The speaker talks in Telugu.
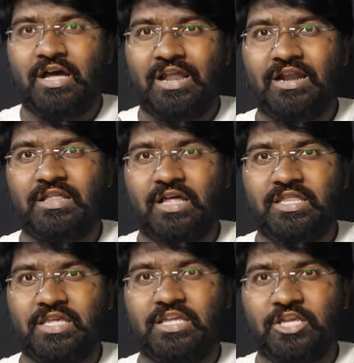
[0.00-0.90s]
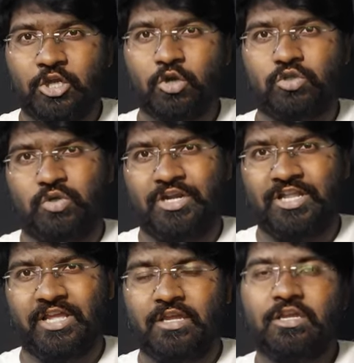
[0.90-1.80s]
అలాంటి అది ఈరోజు
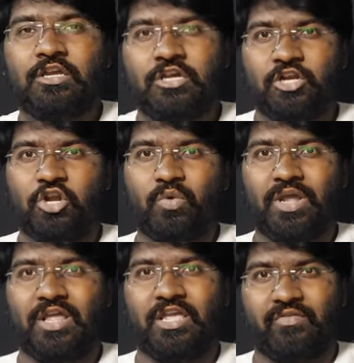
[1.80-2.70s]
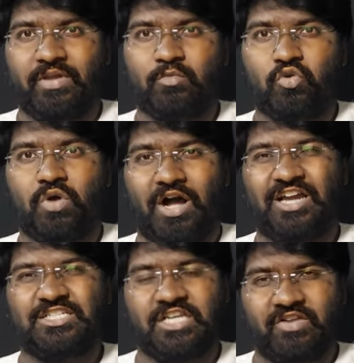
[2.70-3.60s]
అంటే రెండు వేల ఇరవై మూడు
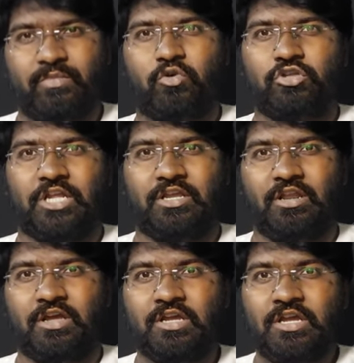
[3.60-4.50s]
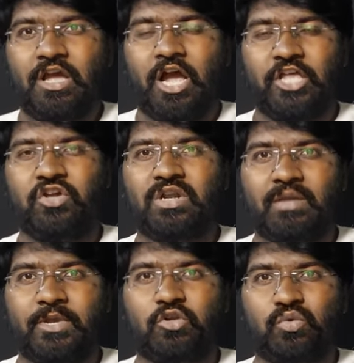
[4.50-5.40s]
ఆగస్ట్ ఇరవై మూడో తారీఖున ఐదు వందల
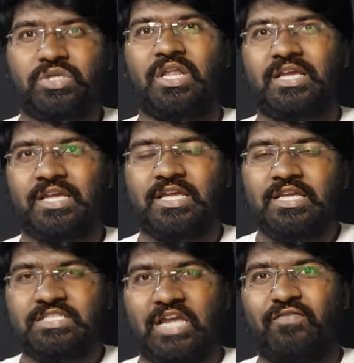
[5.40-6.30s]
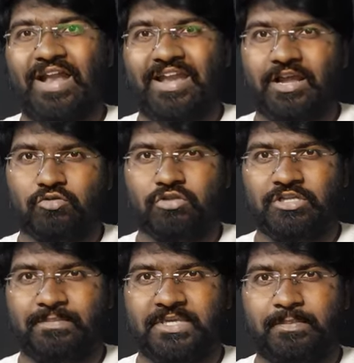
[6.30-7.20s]
నలభై ఐదు నిమిషాలకి సేఫ్ ల్యాండింగ్
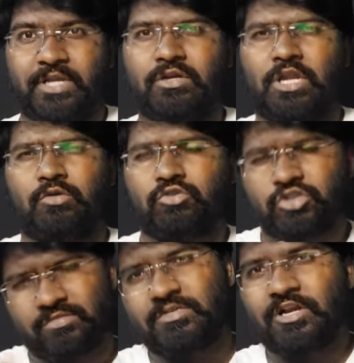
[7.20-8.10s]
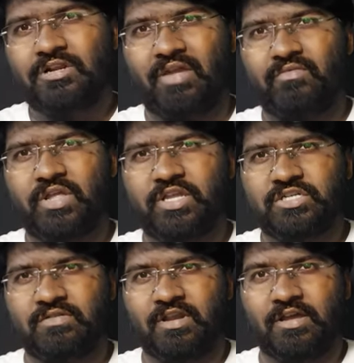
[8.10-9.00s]
అవుతుందని చెప్పి చెప్పారు కానీ కొంచెం టైం
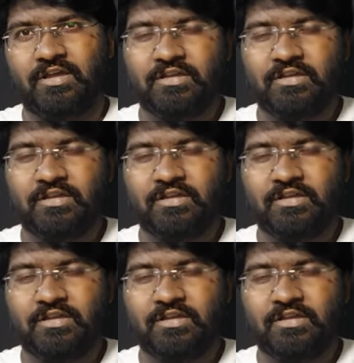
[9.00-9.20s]
వేరియేషన్ వల్ల